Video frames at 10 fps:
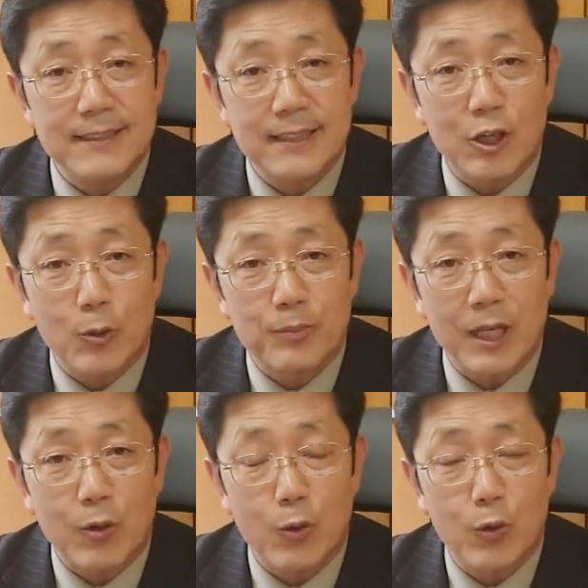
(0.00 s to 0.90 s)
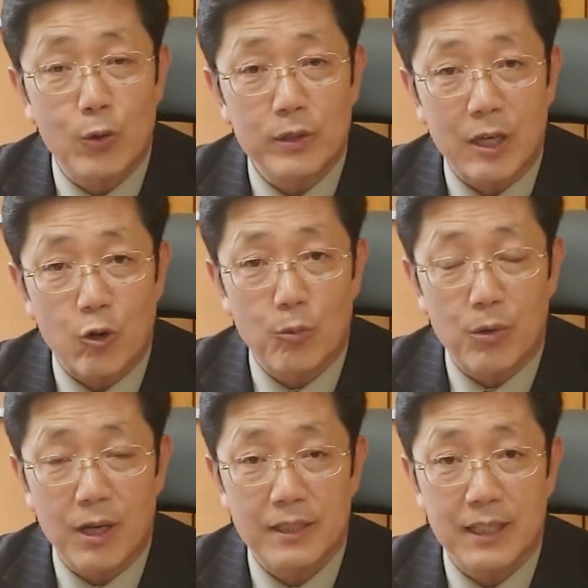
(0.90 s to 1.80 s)
자가 없다고
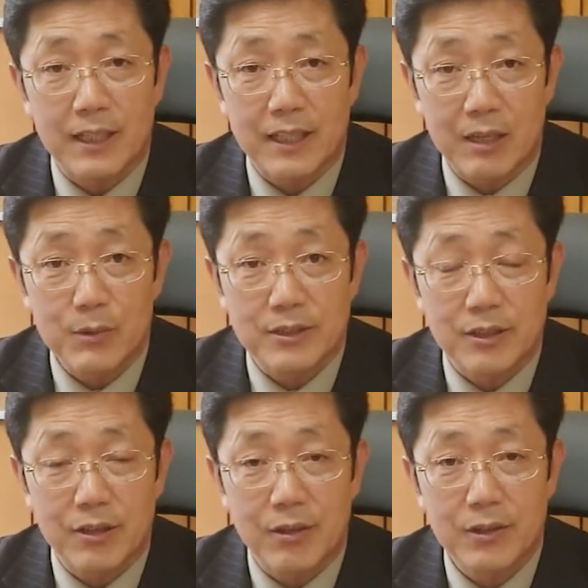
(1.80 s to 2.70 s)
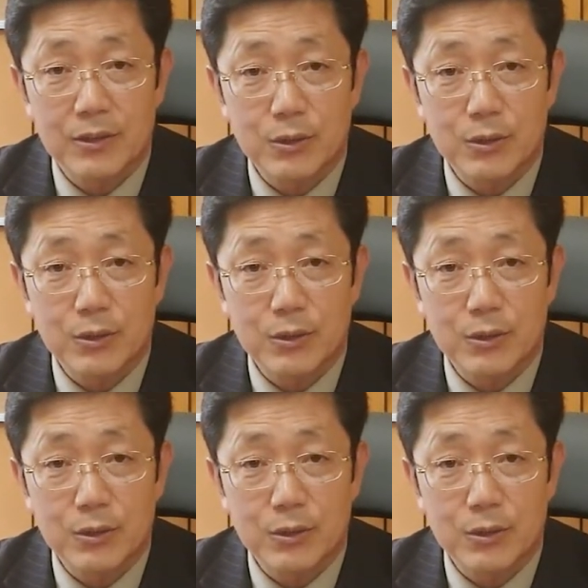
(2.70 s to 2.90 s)
야고보가 이야기하면서